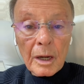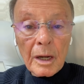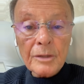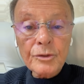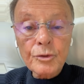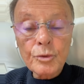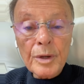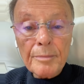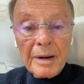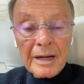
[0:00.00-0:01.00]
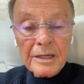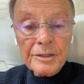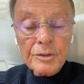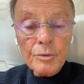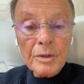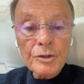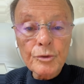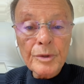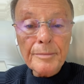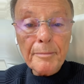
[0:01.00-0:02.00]
a sua imagem, com a
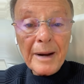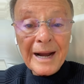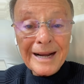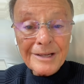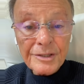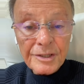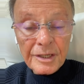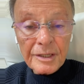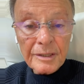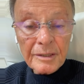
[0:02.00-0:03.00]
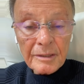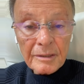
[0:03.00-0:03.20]
sua imagem,